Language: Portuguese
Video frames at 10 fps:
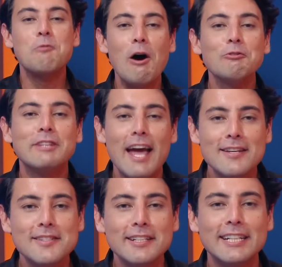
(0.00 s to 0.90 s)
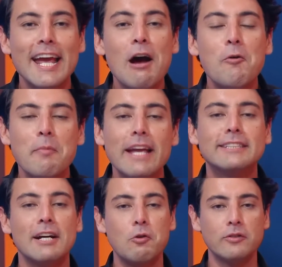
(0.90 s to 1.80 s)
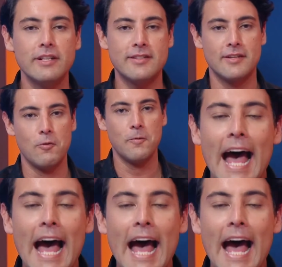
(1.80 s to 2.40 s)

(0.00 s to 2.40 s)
Qual dessas realmente aconteceu?